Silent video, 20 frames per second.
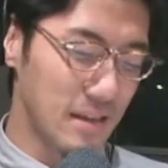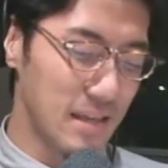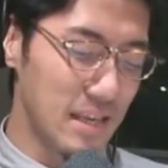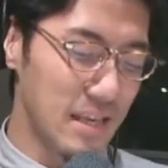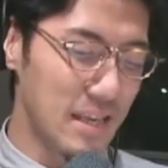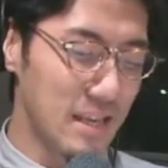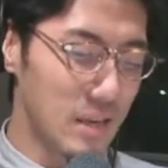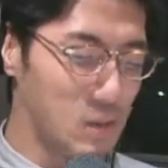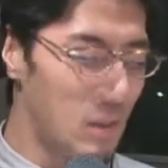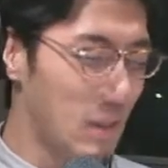
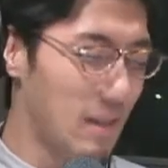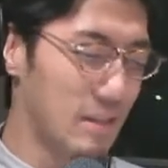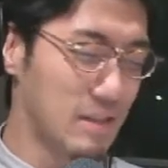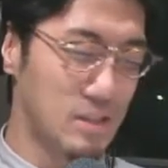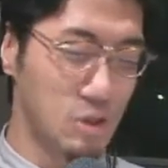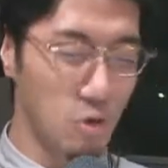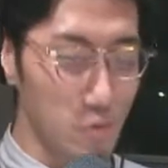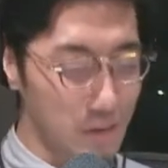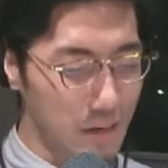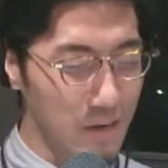いい2000
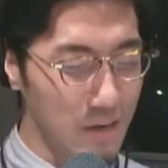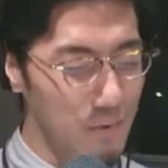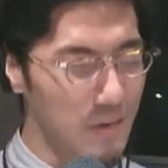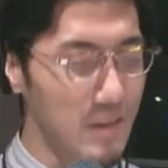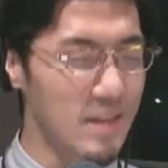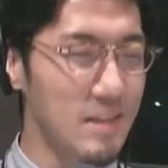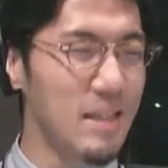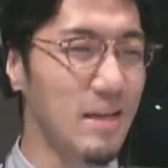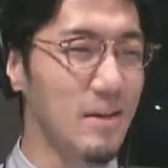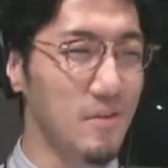状態のいい
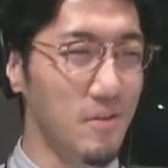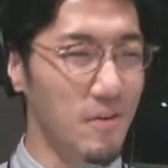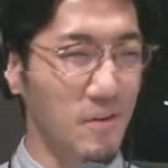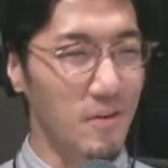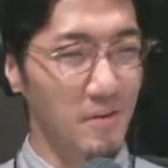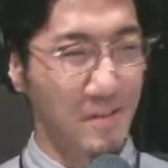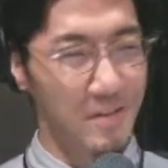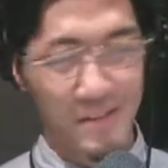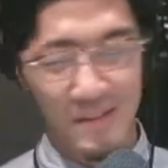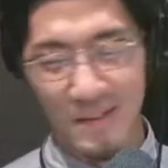2000を
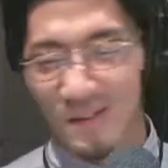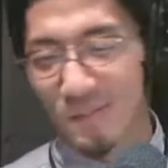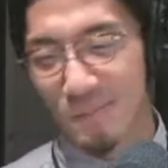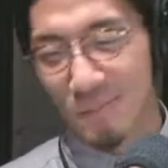持ってきた